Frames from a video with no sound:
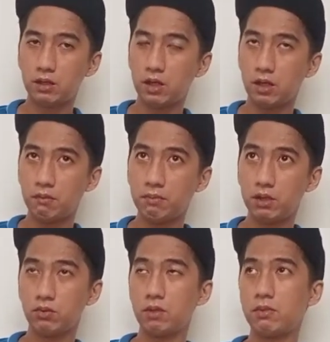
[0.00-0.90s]
Uh,
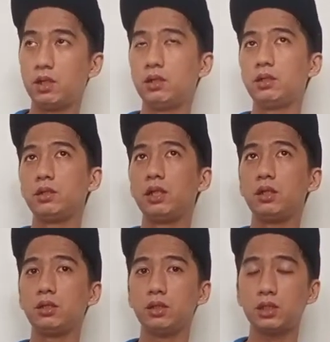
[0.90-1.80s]
meron naman
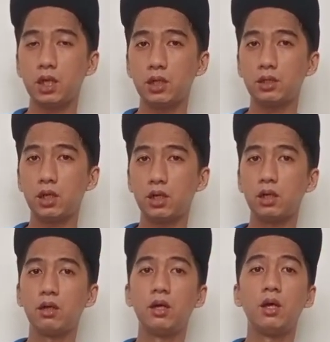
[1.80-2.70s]
ding isa na